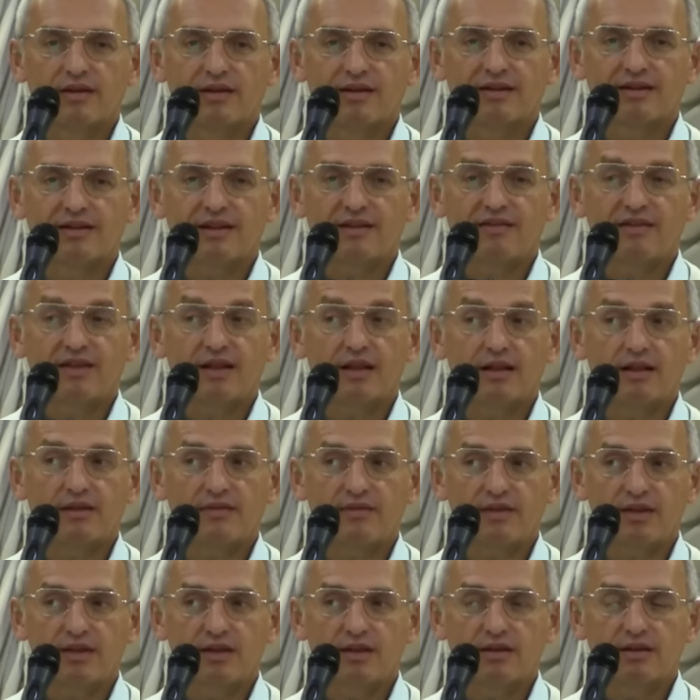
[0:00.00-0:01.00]
Наверное,
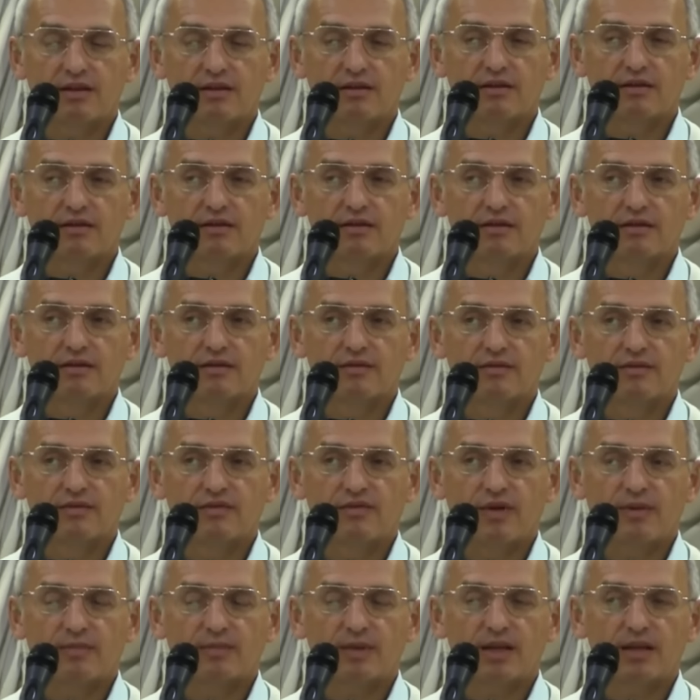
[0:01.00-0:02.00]
видите?
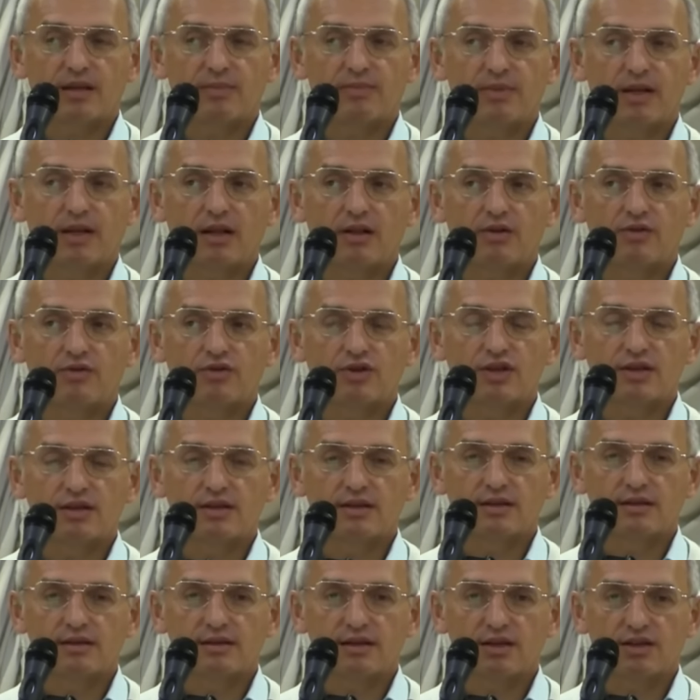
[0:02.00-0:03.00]
Вам надо
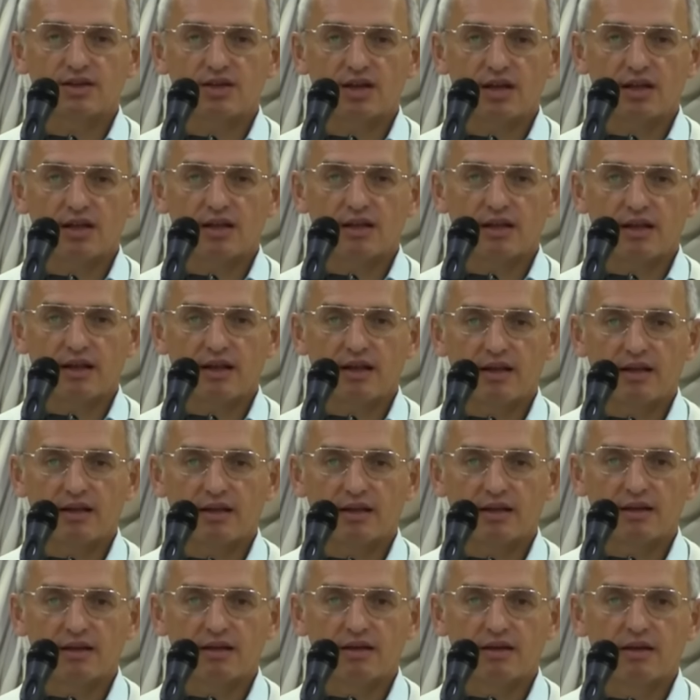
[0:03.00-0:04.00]
переключиться сначала на
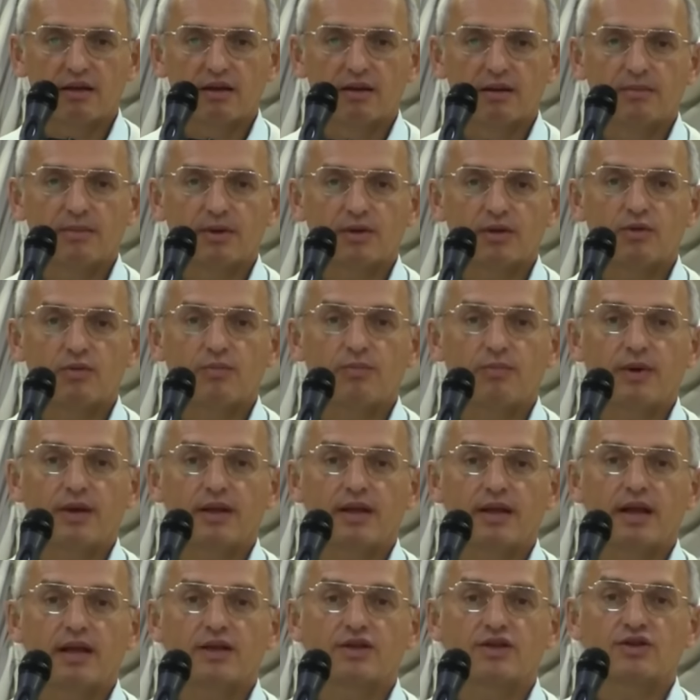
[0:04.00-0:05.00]
это, потом
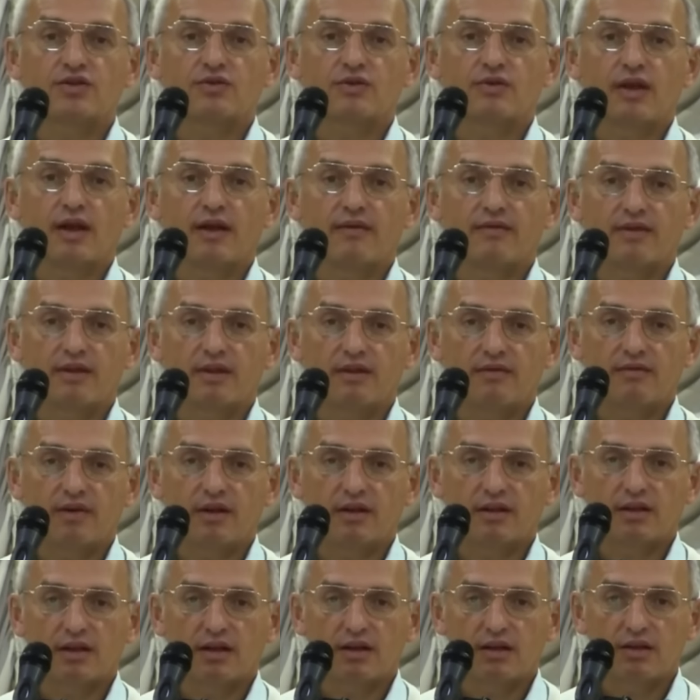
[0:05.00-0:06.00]
понять, что я
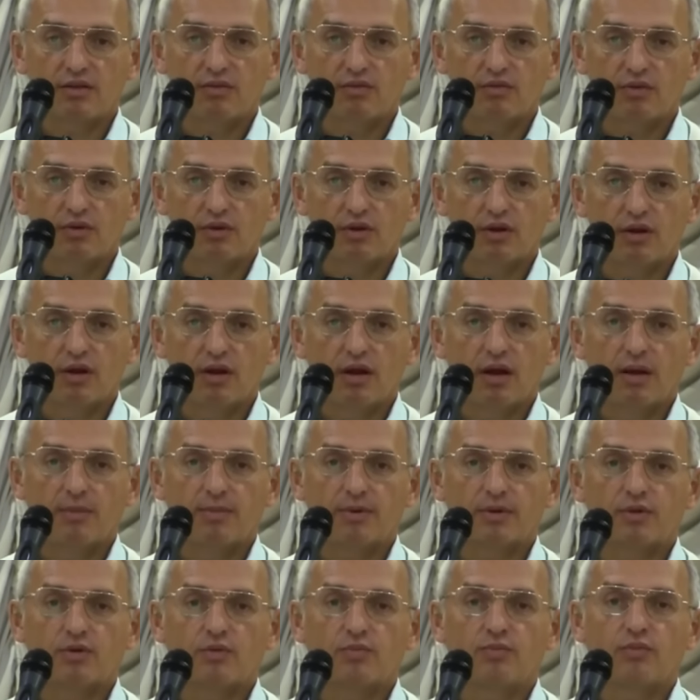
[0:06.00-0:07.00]
виноват, а не он.
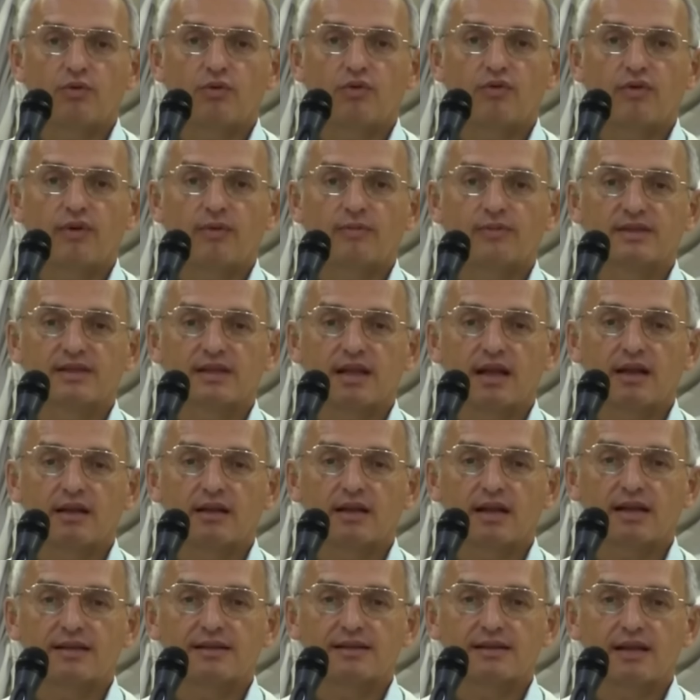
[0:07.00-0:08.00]
Потом Бог вам знает,
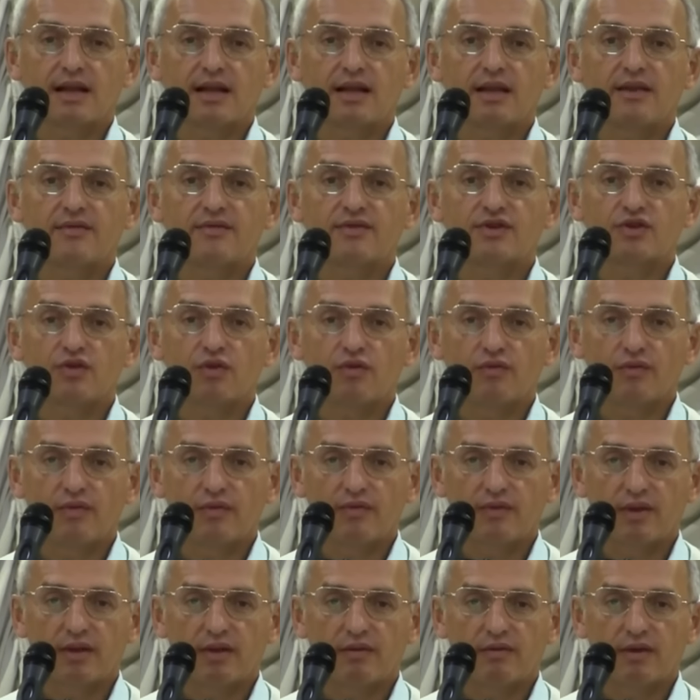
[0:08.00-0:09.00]
даст знание, в чем вы
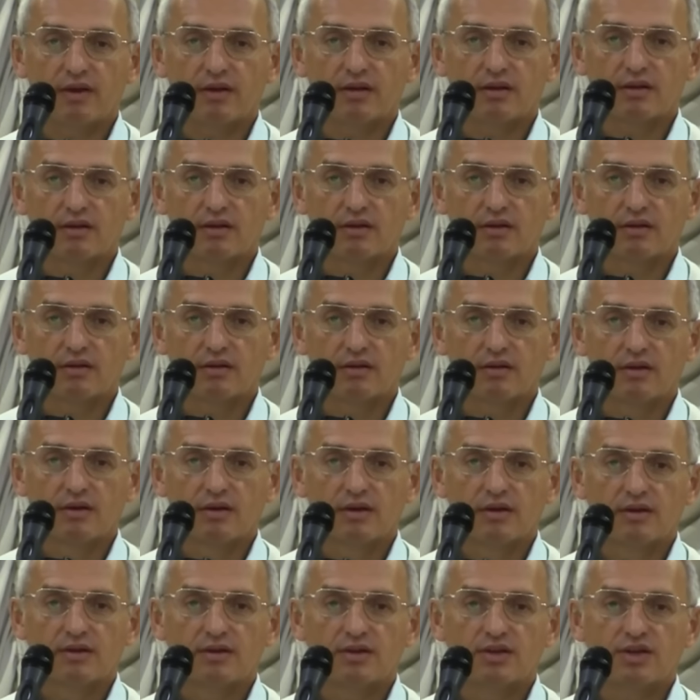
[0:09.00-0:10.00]
виноваты.
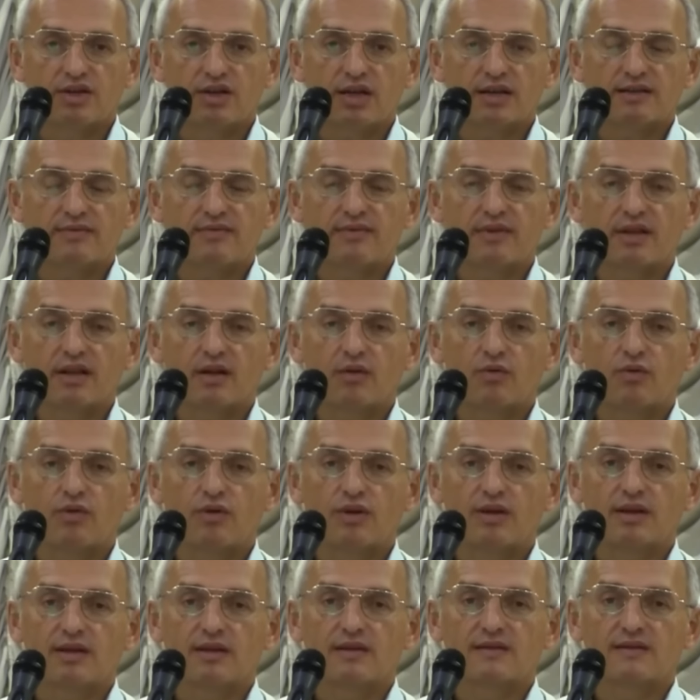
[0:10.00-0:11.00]
Сейчас вы
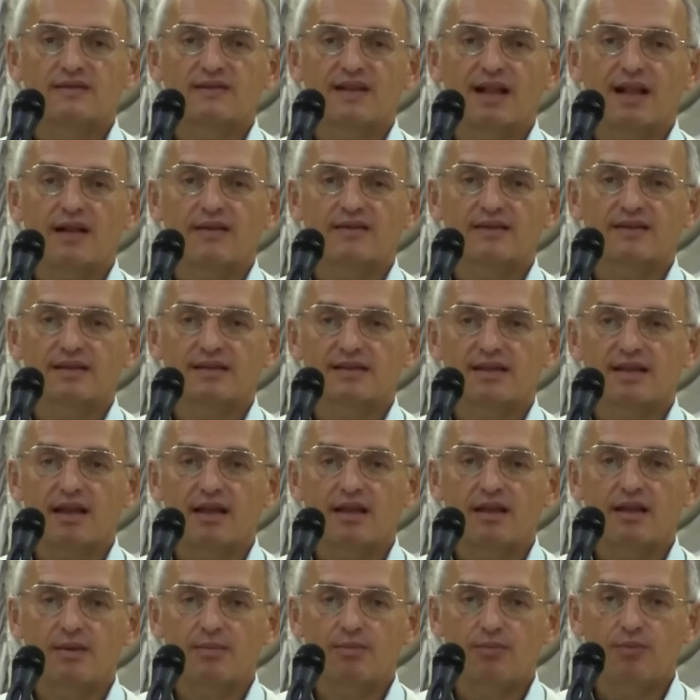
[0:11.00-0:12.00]
находитесь в
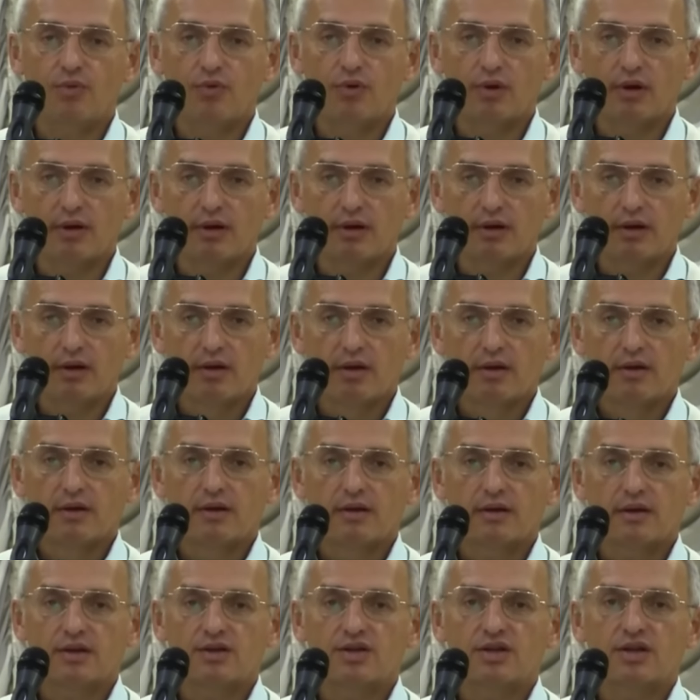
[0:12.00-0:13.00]
состоянии боли.
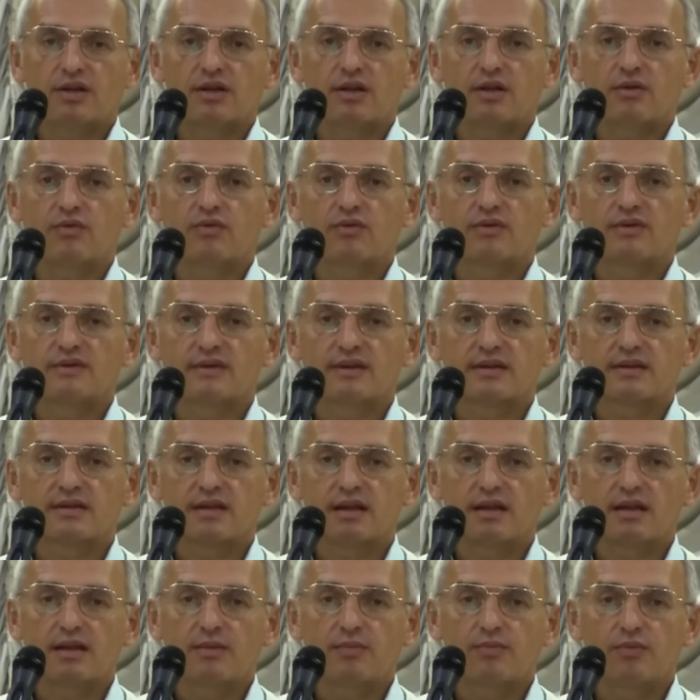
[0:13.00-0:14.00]
Когда человек находится в
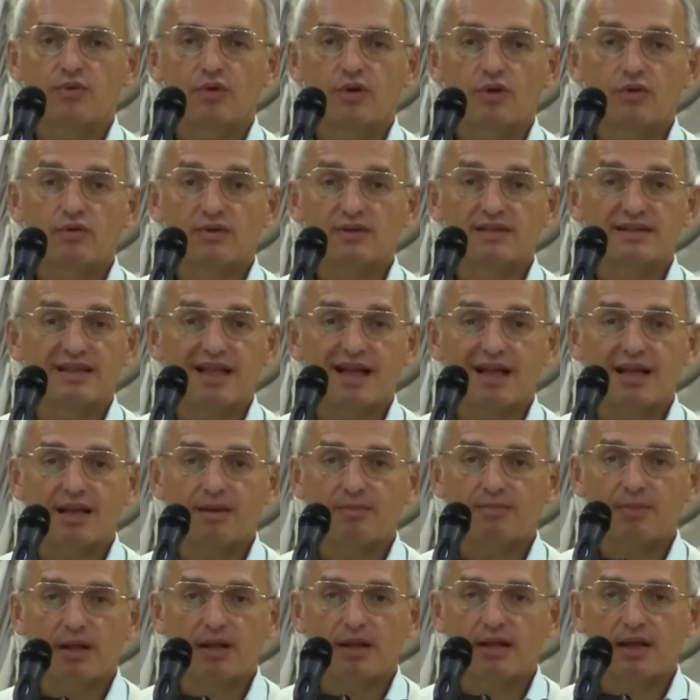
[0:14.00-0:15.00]
состоянии боли, он
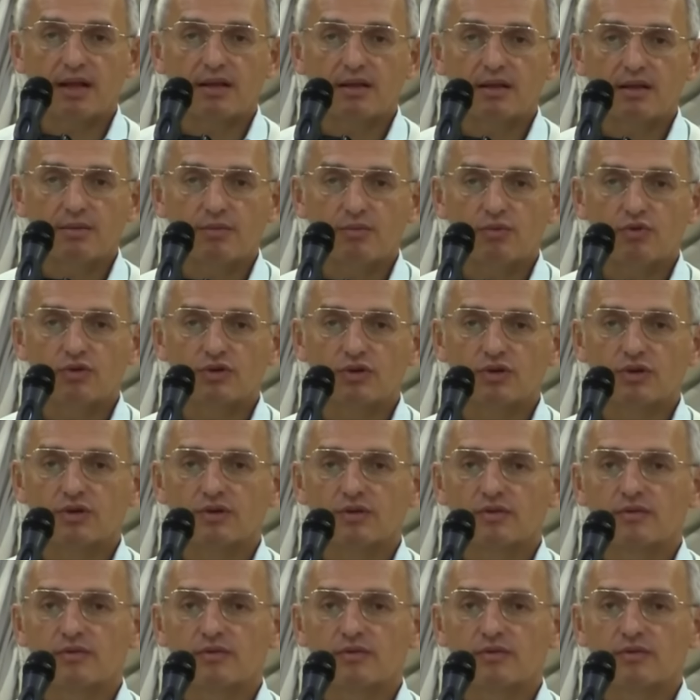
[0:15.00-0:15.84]
знание принять не может.